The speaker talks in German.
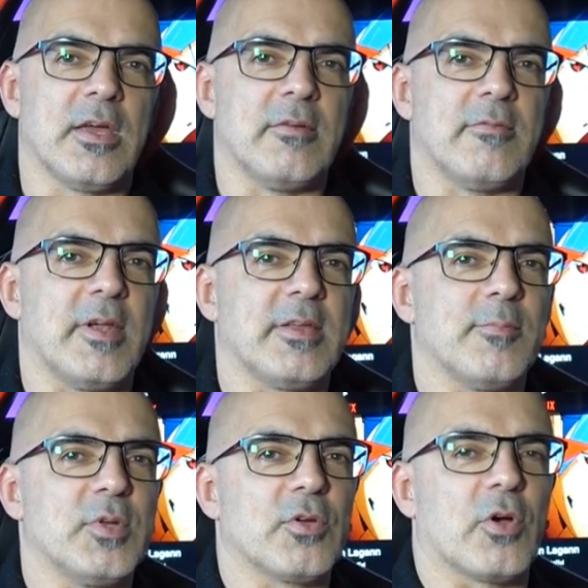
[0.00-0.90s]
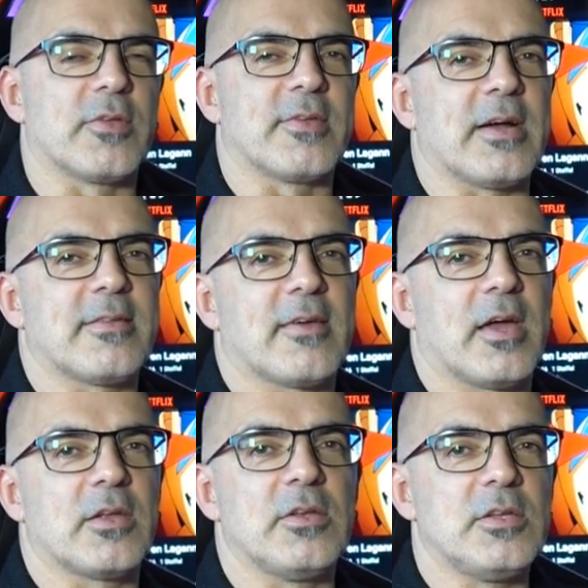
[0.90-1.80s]
in welchem ich euch Sachen
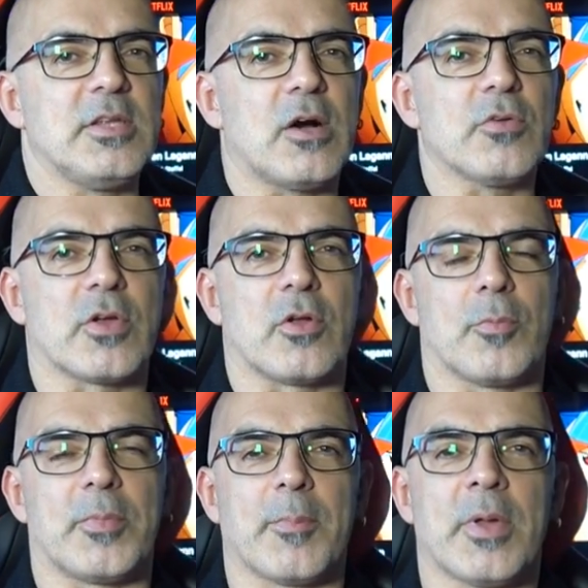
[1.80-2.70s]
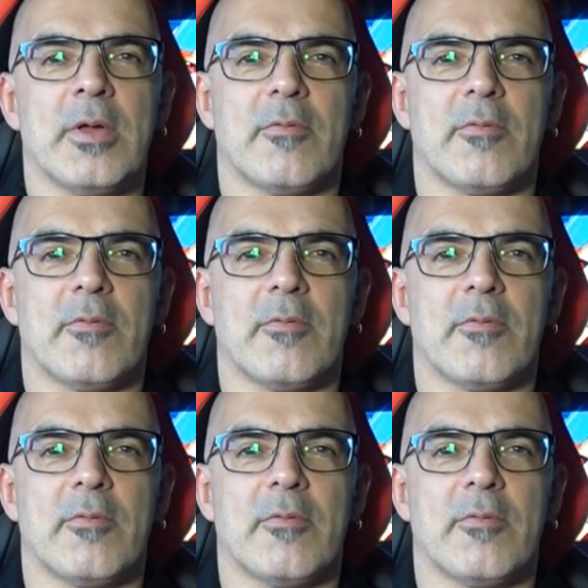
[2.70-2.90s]
zeige, die ich nie rausgekloppt habe.